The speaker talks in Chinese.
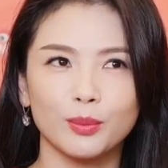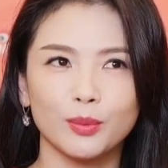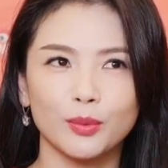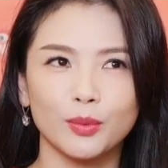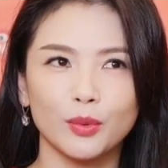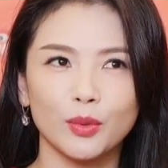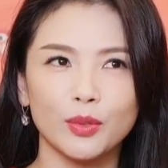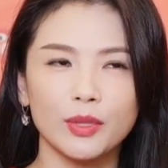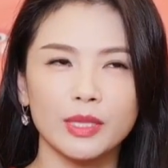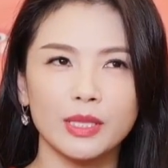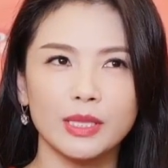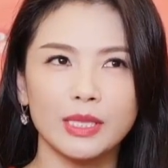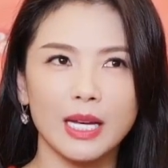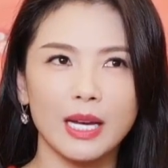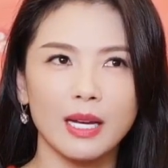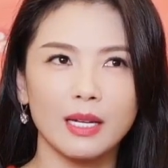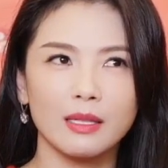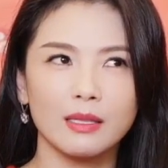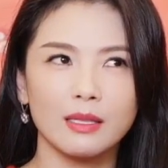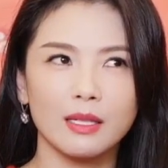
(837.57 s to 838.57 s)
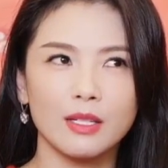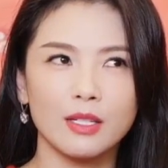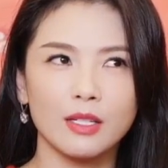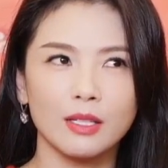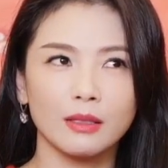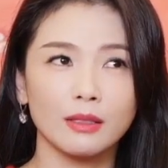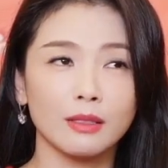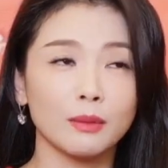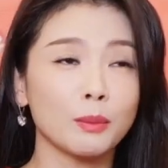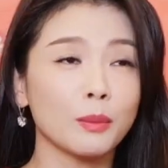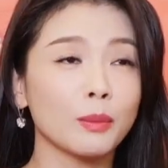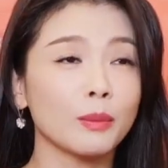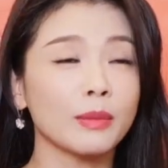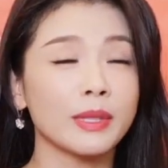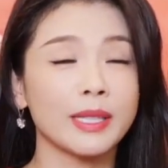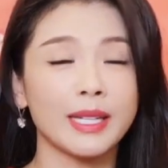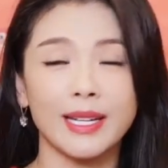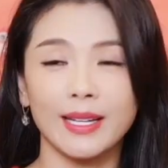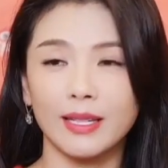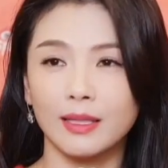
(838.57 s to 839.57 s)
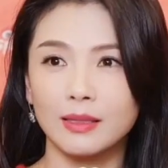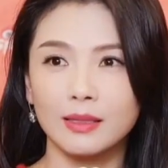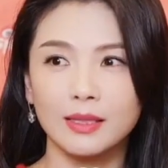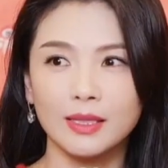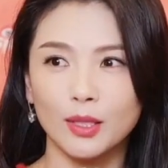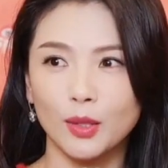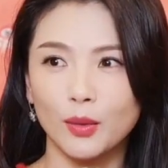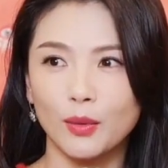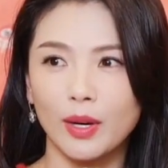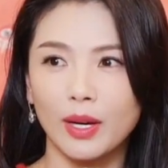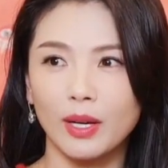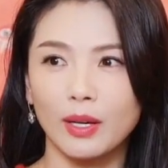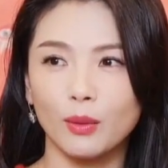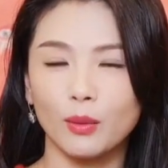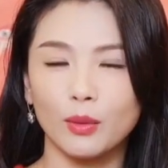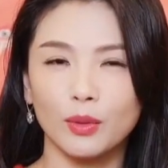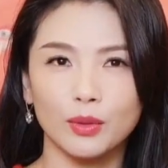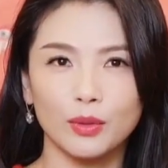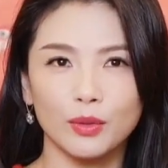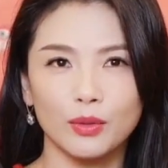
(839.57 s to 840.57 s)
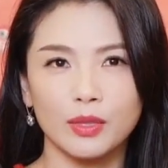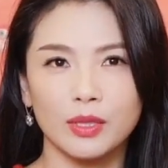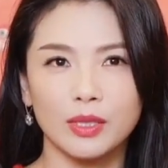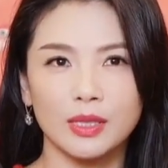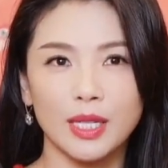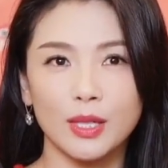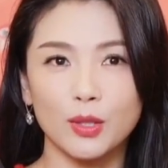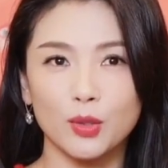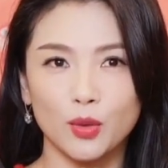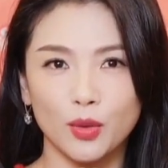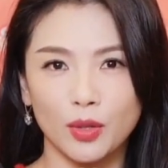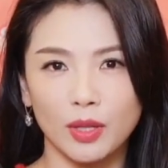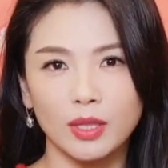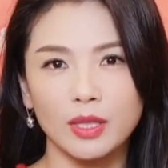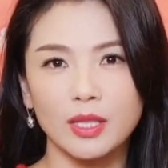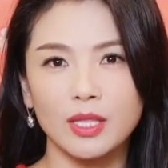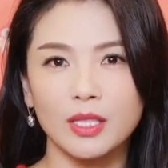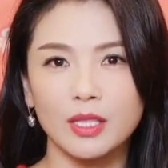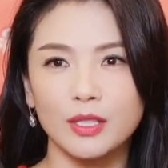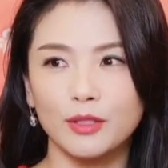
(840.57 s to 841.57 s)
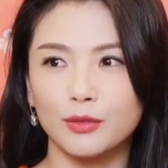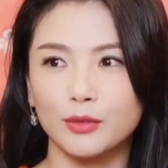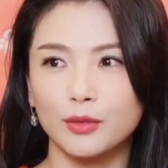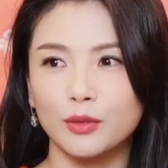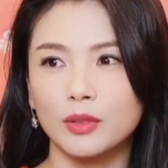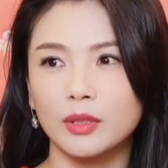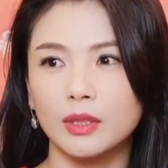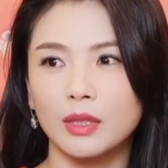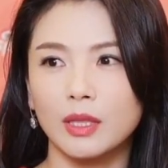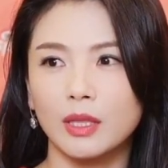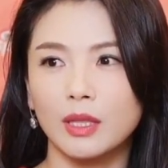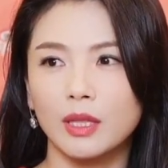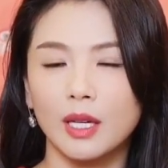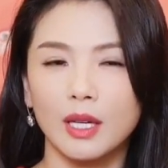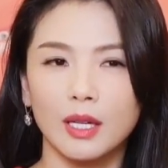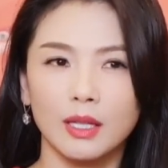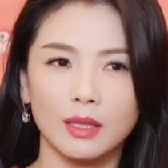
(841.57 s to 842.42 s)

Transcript: 无论在人生的哪个阶段，我都是在全力以赴的，